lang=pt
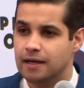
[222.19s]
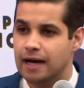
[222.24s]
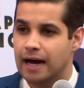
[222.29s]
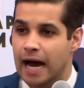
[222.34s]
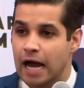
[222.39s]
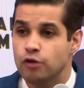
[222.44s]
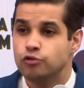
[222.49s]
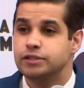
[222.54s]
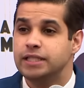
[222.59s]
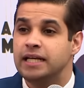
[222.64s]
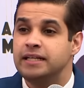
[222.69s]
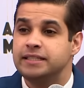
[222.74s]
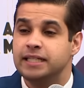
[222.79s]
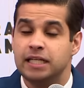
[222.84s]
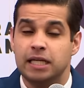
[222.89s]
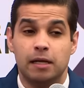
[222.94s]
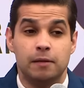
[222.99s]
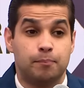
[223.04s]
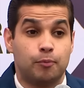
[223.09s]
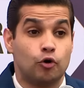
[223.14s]
Aí você
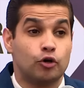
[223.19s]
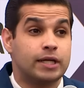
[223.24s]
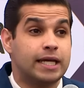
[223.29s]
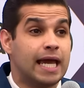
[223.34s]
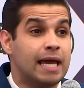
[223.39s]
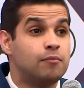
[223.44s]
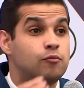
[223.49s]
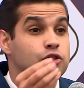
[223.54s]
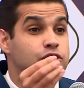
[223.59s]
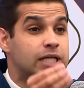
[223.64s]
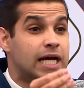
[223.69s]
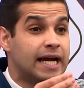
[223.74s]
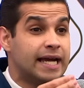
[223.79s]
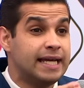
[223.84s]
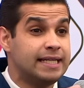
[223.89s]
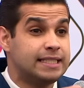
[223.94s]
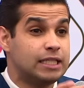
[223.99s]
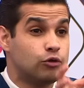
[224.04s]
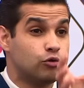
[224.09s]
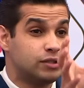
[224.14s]
entende ele porquê. Há muita
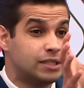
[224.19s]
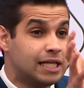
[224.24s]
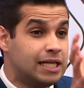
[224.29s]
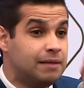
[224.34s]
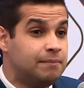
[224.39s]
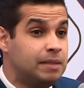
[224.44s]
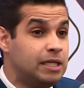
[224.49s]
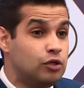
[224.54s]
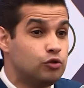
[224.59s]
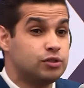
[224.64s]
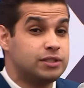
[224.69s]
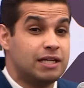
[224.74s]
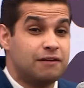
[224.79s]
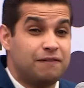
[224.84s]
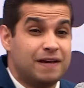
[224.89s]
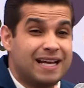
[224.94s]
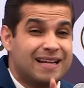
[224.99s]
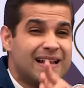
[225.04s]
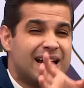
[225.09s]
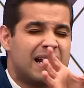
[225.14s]
gente que você lê mira e você
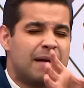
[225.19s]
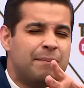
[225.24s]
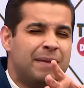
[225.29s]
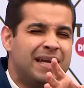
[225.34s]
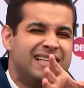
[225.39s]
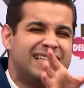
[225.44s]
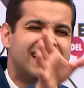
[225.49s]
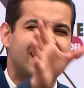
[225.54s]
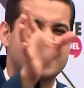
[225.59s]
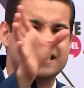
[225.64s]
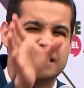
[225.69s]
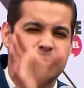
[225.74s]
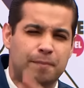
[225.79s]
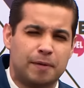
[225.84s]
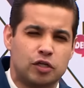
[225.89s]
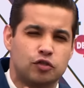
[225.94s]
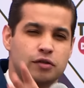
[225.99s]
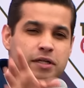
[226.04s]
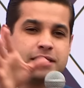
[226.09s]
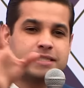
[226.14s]
vê claramente que esta
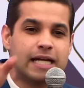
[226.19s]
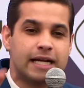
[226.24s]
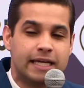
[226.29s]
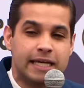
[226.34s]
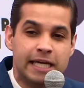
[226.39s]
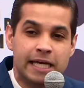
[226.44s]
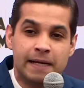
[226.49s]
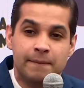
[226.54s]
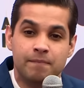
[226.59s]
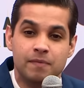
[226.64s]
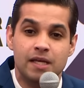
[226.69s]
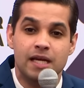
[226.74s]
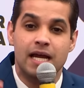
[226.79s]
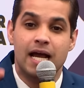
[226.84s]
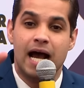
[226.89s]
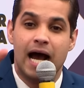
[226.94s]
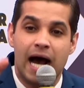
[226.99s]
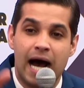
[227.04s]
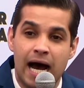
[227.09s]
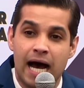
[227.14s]
pessoa está aqui
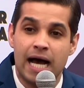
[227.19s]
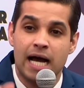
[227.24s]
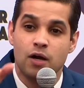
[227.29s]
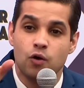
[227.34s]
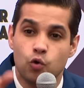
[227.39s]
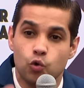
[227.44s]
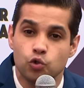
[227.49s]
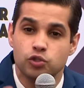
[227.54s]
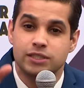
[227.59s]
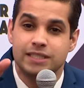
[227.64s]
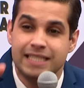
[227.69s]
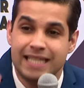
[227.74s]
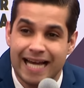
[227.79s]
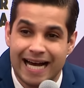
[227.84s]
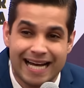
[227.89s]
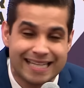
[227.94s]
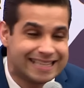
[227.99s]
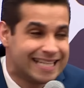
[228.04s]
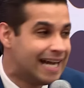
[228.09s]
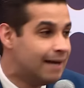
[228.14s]

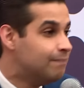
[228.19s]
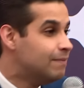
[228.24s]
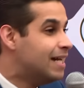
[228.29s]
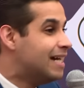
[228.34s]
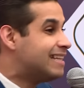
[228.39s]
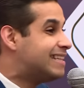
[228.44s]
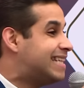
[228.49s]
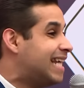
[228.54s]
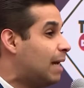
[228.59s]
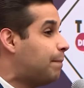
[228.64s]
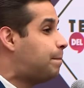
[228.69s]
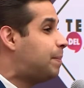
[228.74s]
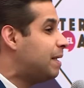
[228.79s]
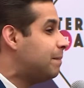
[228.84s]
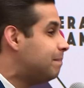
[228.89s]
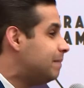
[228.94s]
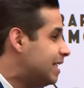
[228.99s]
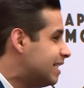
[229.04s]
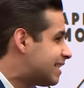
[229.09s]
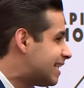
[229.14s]
angustiada,
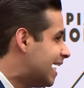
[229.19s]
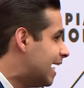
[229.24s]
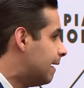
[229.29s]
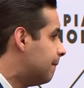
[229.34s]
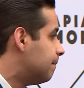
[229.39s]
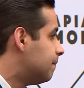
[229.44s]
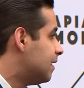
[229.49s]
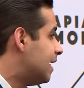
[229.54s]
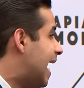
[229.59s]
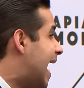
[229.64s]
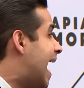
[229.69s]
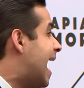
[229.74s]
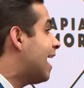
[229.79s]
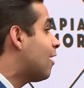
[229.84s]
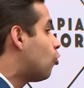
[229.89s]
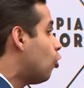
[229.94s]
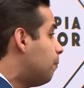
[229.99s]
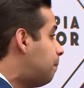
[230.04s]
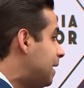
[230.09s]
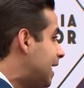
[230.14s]
deprimida,
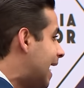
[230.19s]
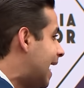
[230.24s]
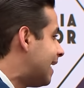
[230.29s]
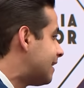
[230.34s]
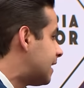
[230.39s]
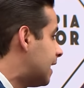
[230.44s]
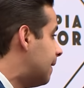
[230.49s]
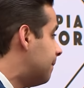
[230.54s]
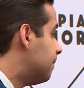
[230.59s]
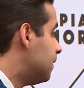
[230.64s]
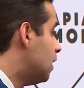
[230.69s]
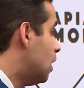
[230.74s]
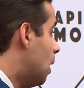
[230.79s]
agobiada.